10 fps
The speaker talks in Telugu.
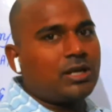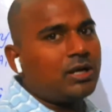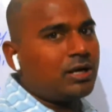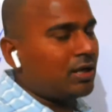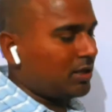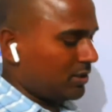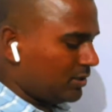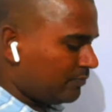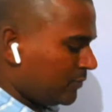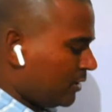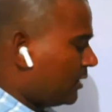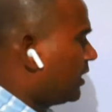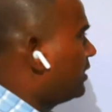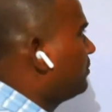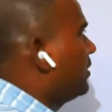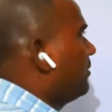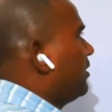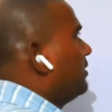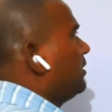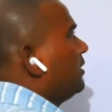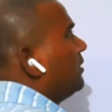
టెన్ రాయాలరా కానీ ఇప్పుడు ఏమైంది